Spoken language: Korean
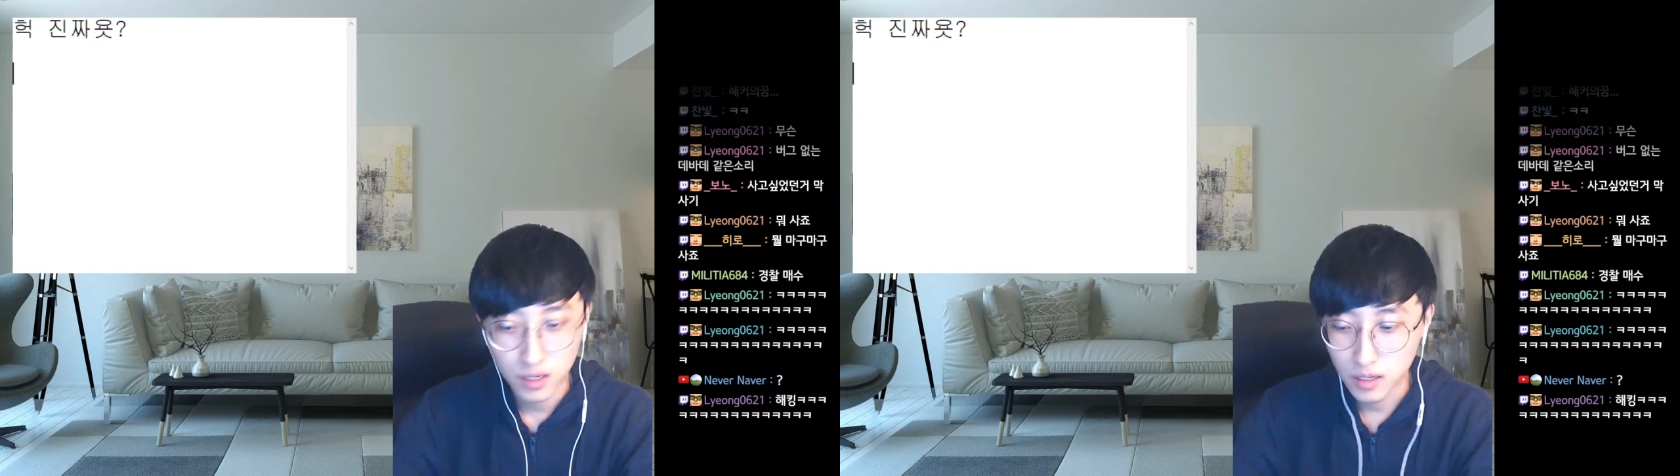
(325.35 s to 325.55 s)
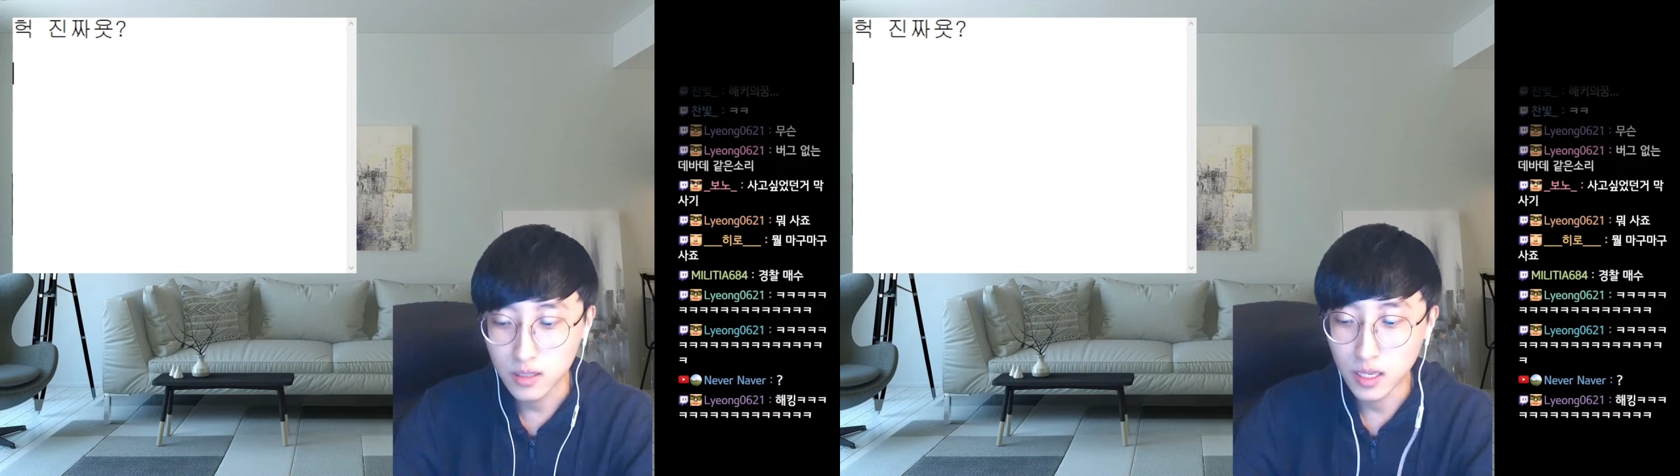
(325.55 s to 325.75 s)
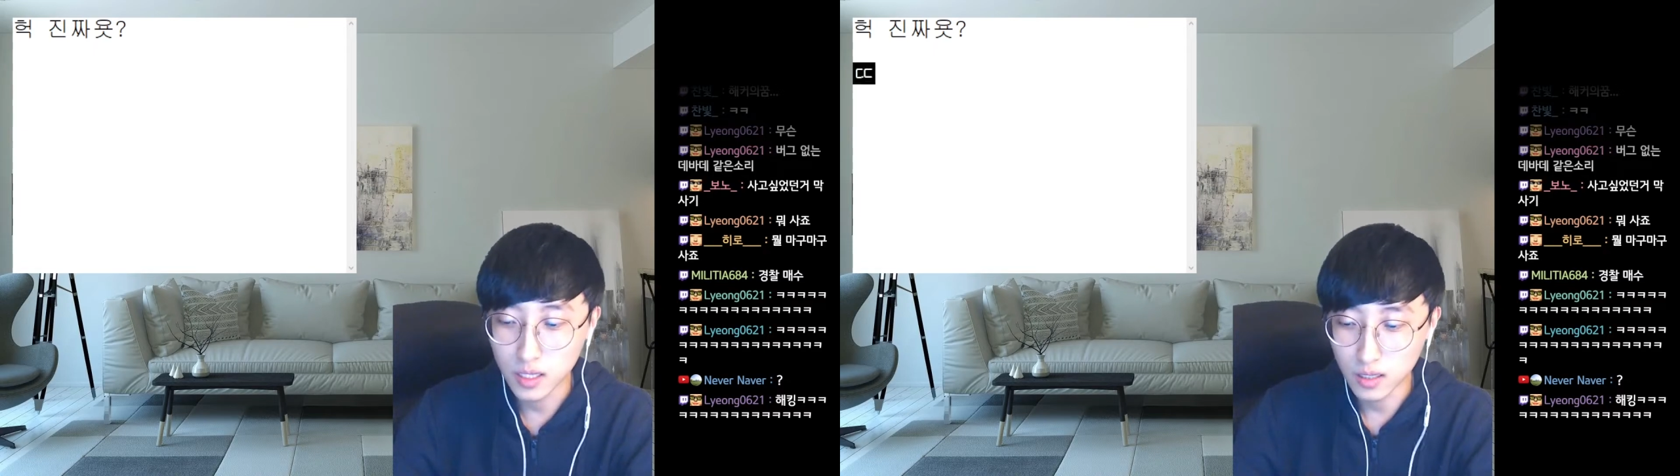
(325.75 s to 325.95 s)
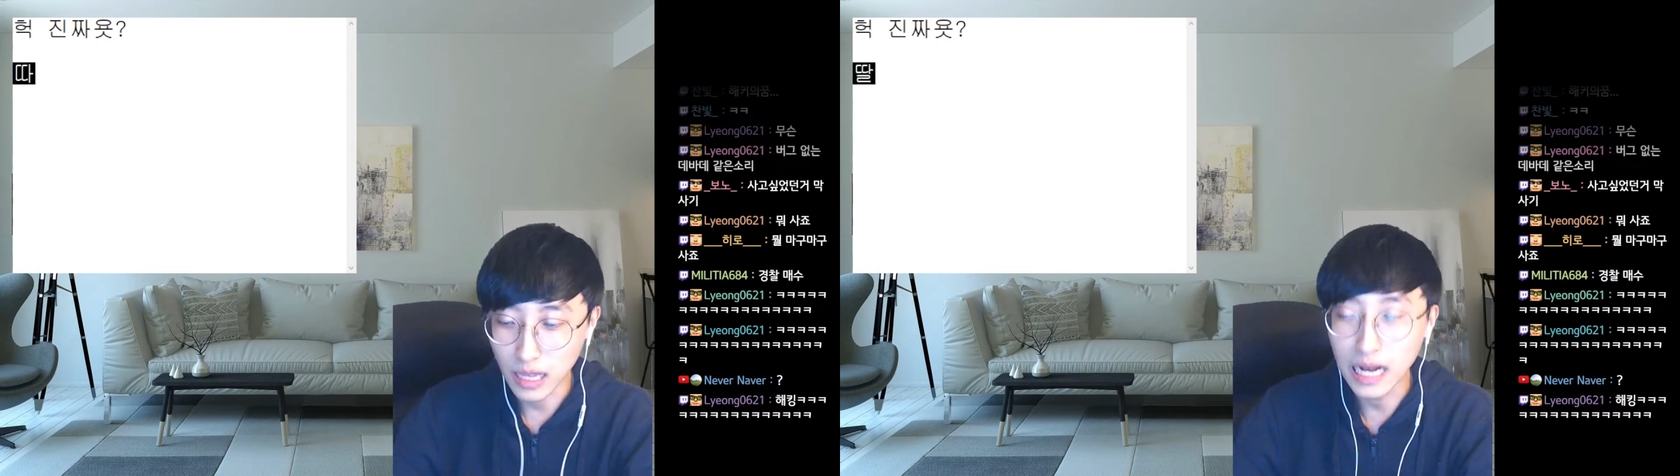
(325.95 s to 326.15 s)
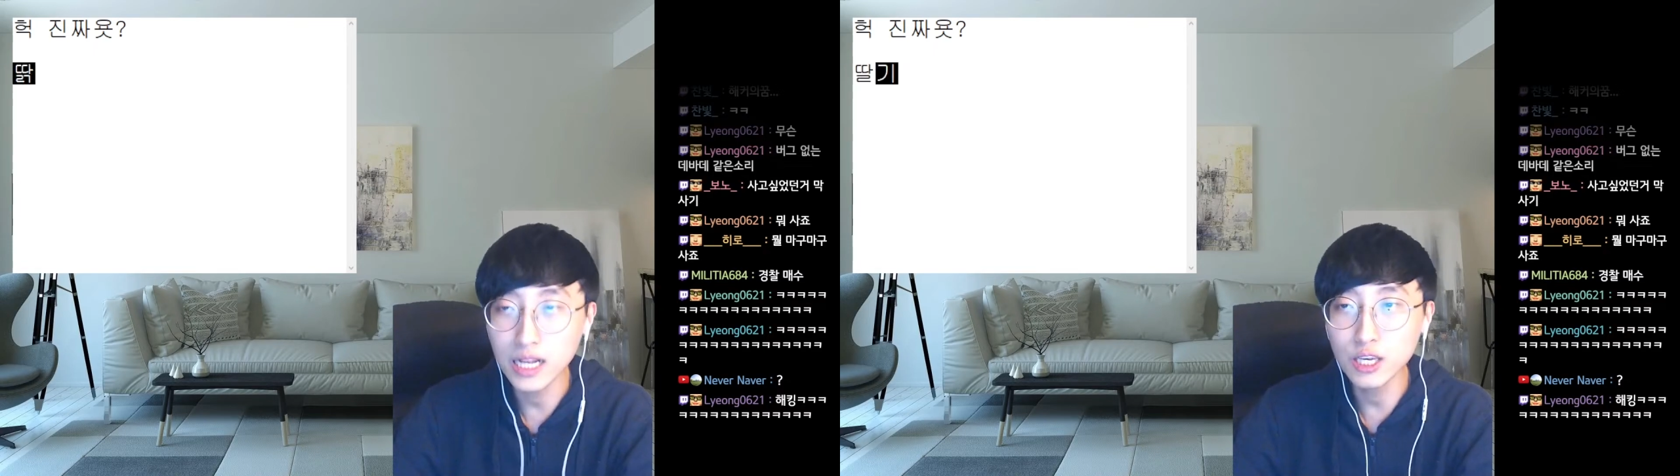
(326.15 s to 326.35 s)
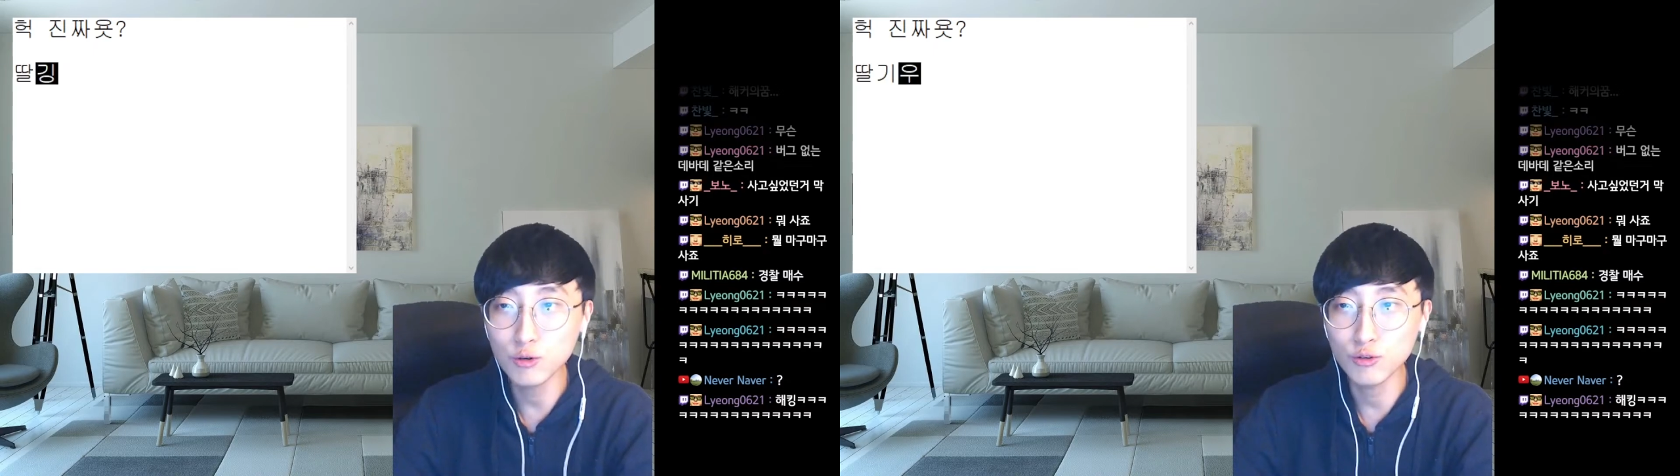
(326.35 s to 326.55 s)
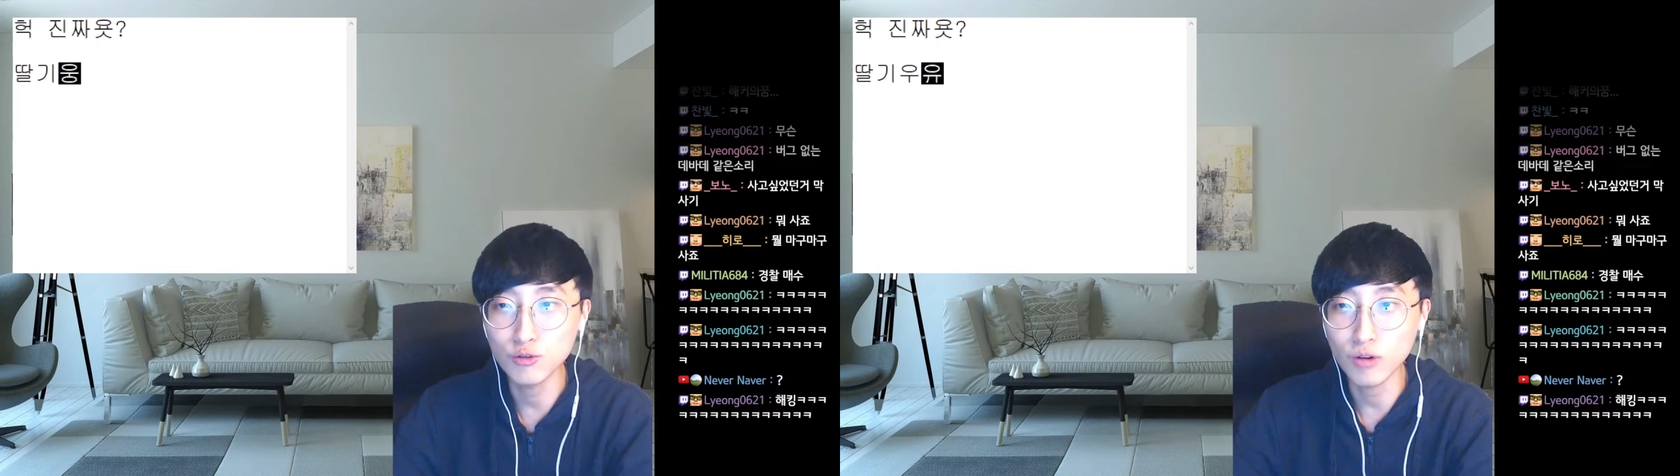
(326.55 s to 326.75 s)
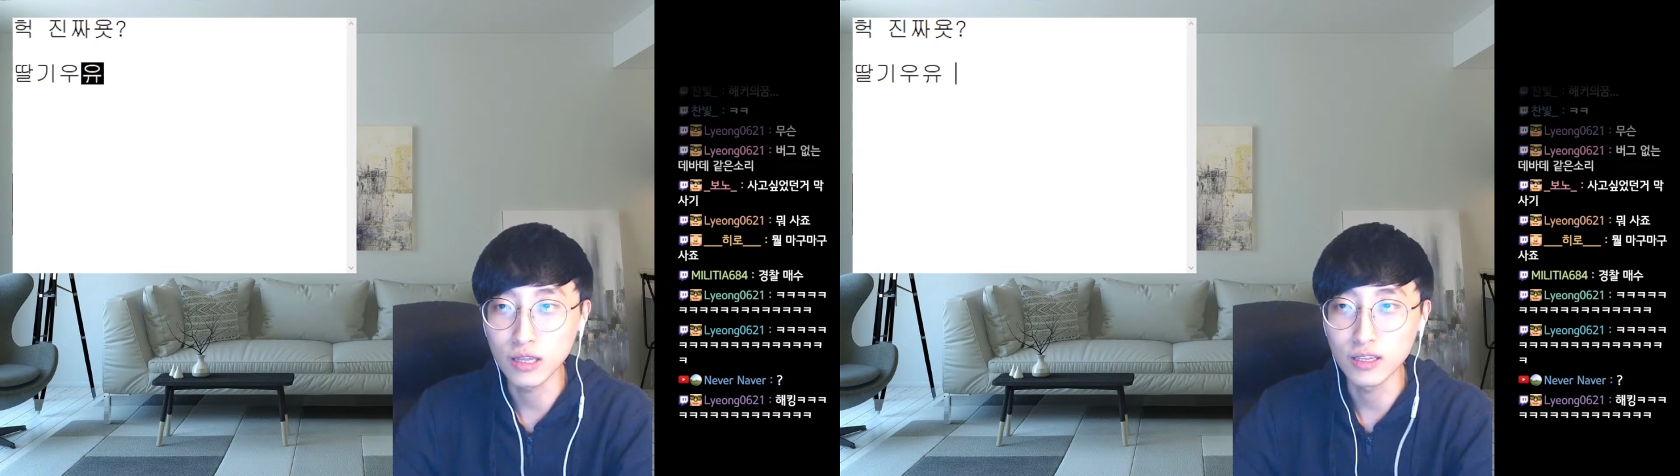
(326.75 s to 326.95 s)
그때 이제 딸기
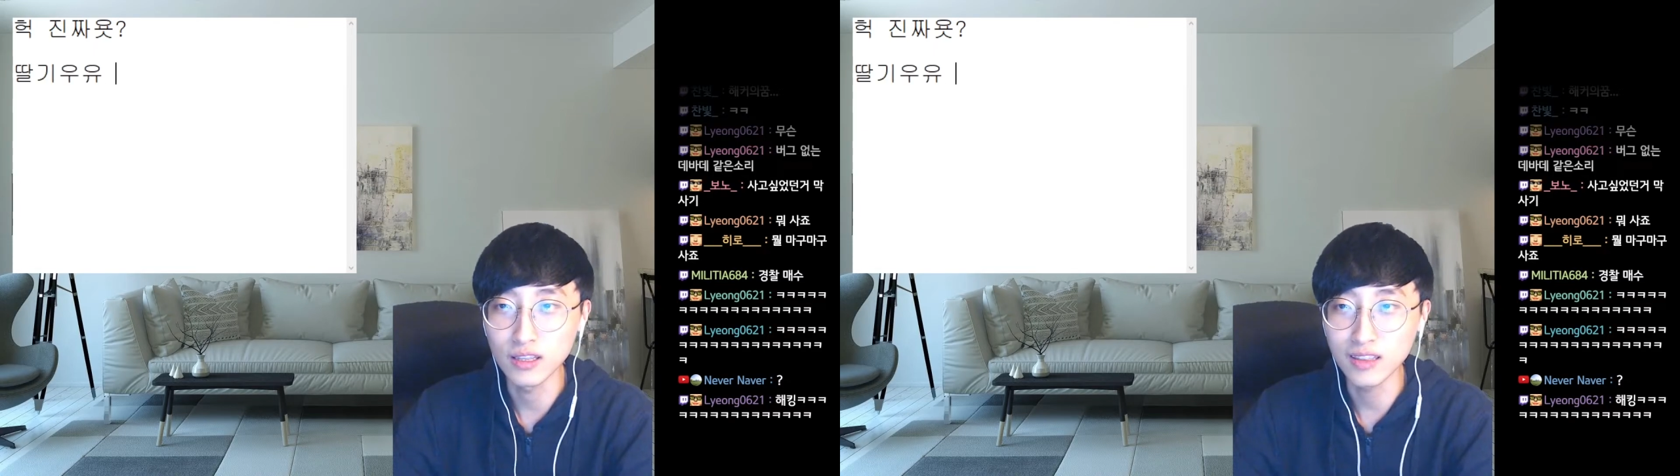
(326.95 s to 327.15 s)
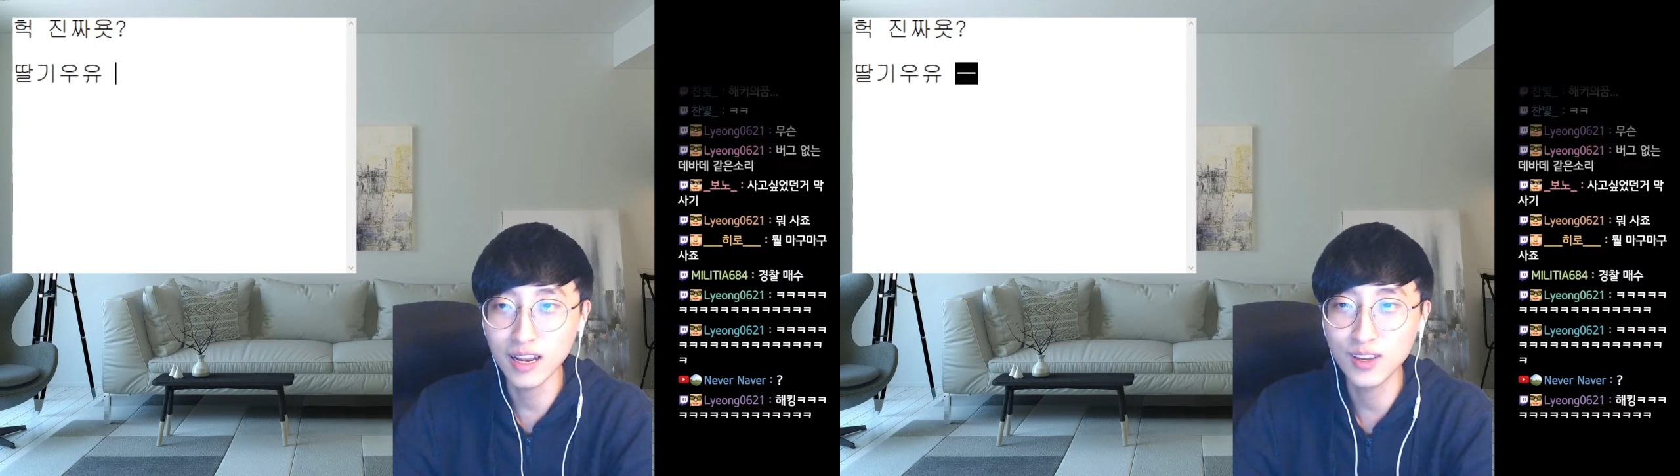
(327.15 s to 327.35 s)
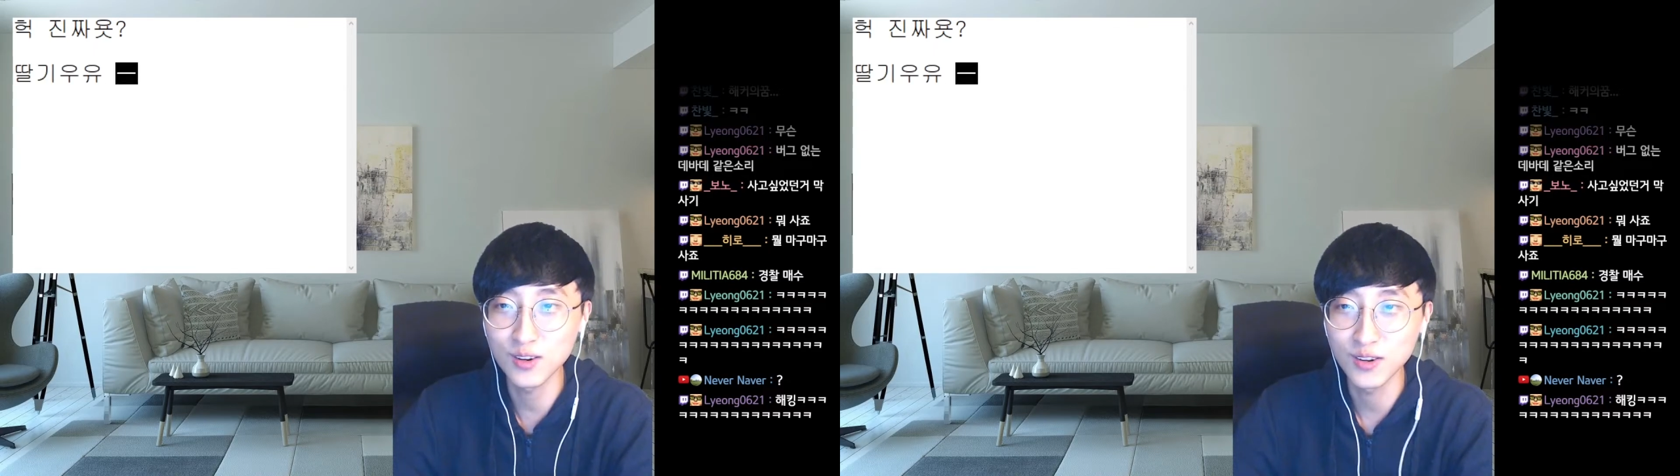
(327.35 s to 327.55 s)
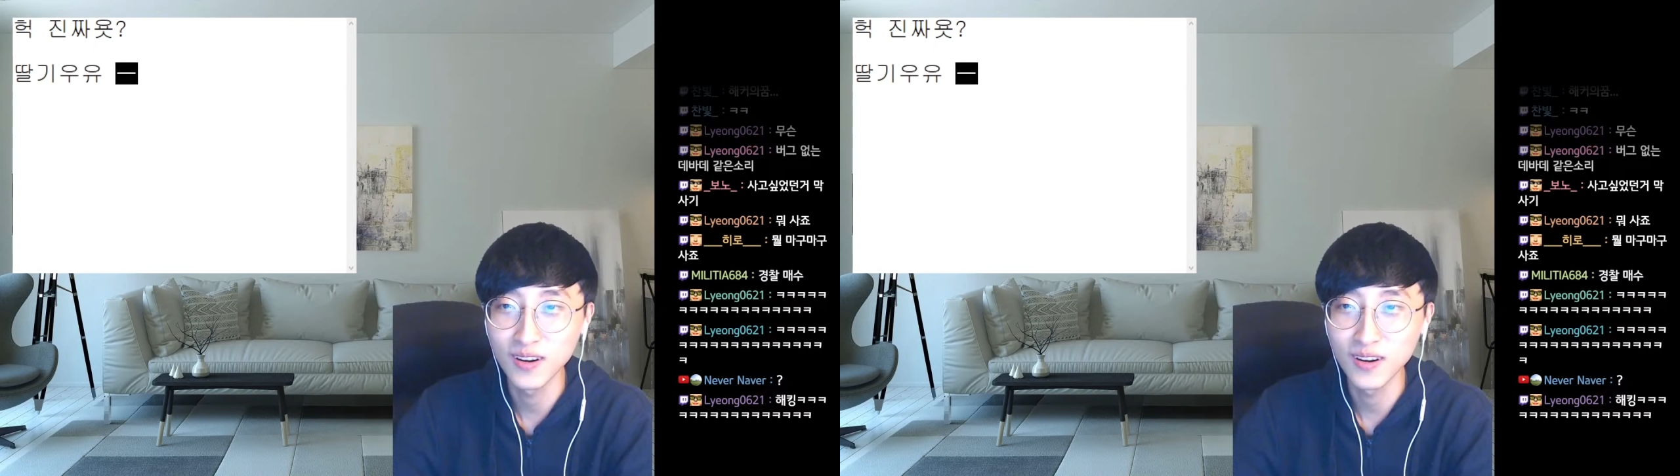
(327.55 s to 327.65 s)
우유가 있는데 딸기 우유